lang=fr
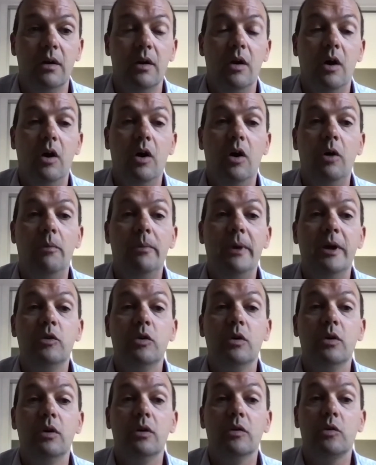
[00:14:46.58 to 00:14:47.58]
euh, ben,
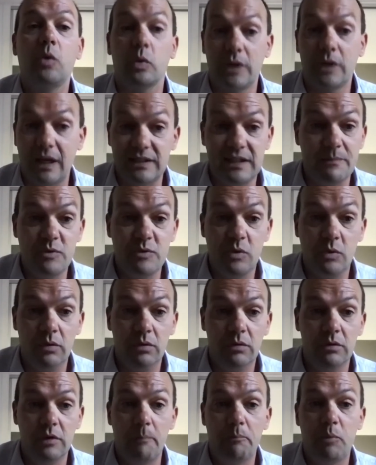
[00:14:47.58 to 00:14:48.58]
de contraception,
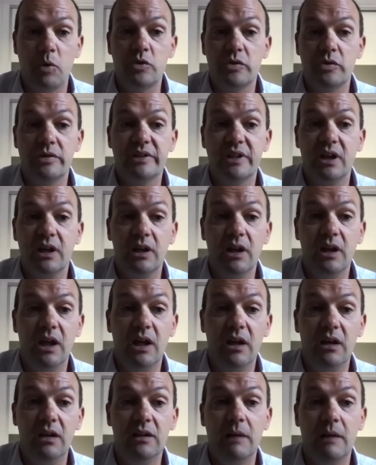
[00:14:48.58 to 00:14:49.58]
de la pose de
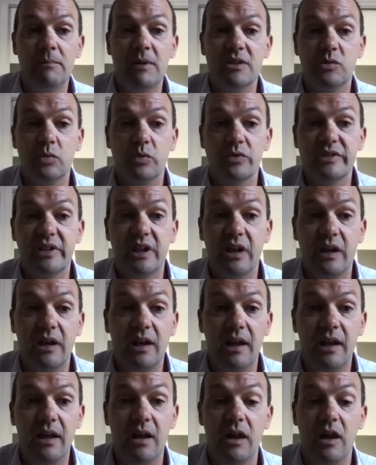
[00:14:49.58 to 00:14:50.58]
stérilet, d'ablation de
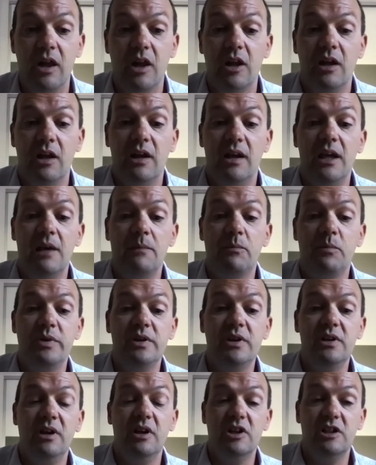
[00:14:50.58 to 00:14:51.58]
stérilet. Et puis,
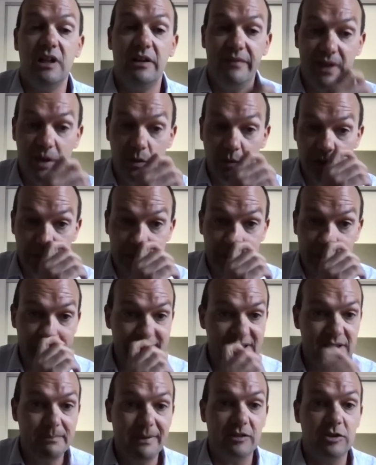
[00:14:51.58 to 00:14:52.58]
j'avais une
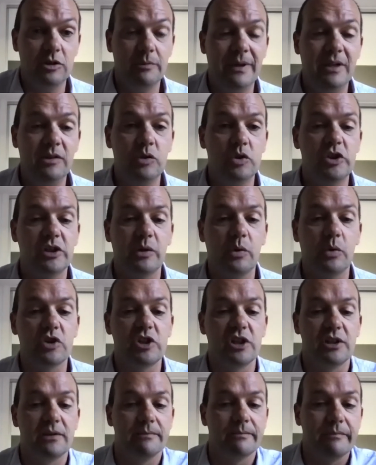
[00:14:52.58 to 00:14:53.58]
après-midi par semaine de
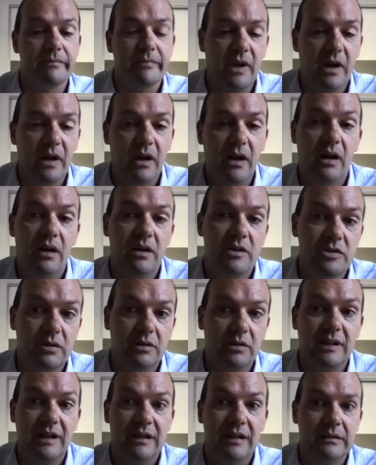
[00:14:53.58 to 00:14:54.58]
chirurgie. Alors, euh, je suis en
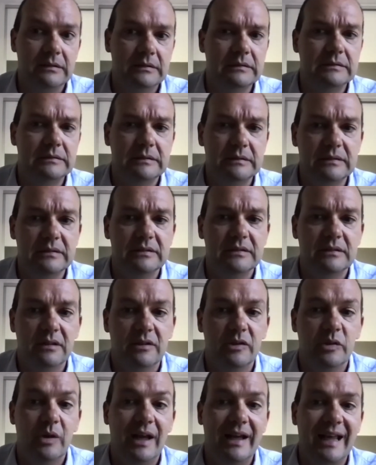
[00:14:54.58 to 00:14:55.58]
train de,
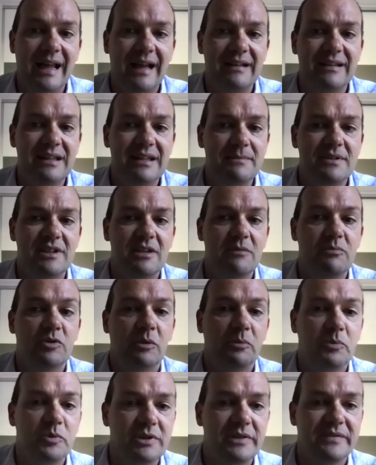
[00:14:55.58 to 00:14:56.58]
la garder, mais c'est de plus en
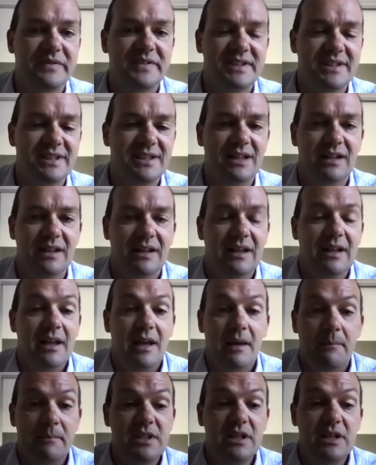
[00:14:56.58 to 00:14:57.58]
plus difficile.
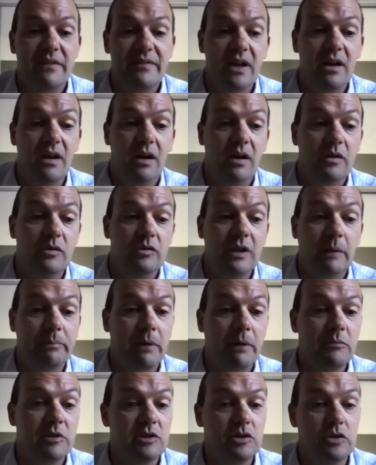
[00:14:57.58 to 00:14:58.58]
Mais j'avais euh, une
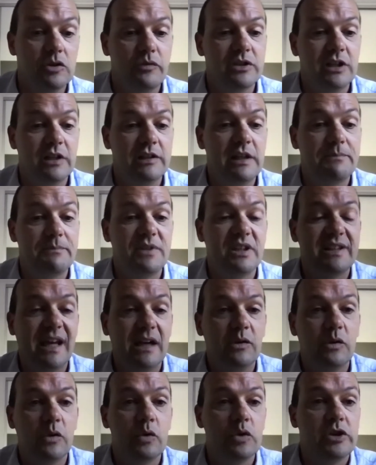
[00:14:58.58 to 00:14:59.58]
après-midi où je faisais des petits
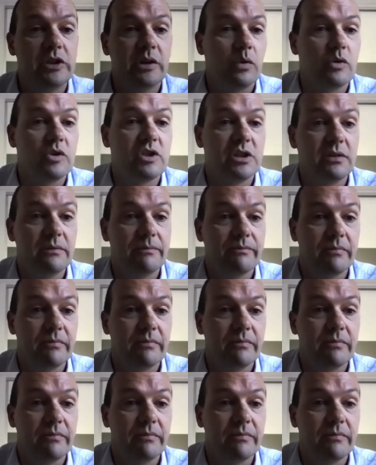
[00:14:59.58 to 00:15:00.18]
actes de chirurgie.